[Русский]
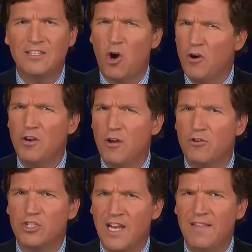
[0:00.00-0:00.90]
Трудно
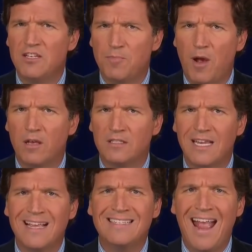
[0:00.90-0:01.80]
понимать такую
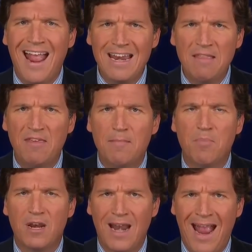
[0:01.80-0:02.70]
политику иначе,
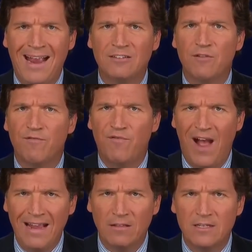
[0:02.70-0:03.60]
как акт
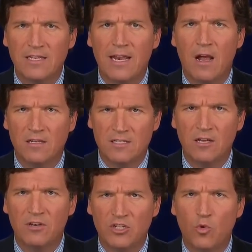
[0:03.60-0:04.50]
враждебного насилия к
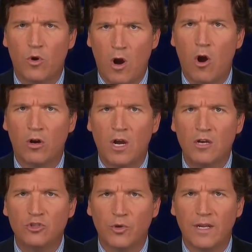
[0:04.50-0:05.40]
нашей стране.
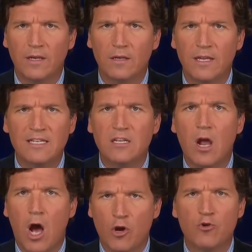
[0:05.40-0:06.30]
Это по
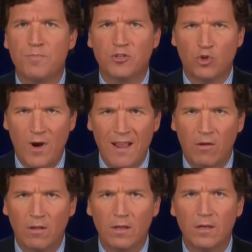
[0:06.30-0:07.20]
факту
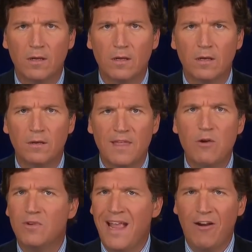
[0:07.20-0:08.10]
предательство.
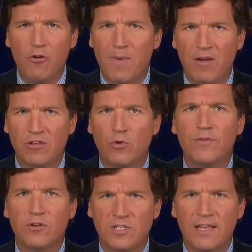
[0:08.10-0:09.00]
Им наплевать на
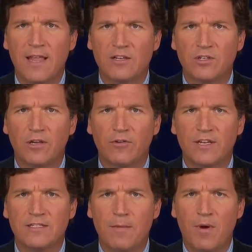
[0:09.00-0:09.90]
вас, и они это
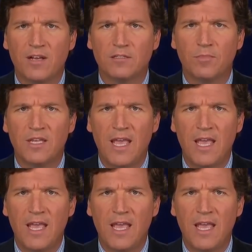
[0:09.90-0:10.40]
говорят максимально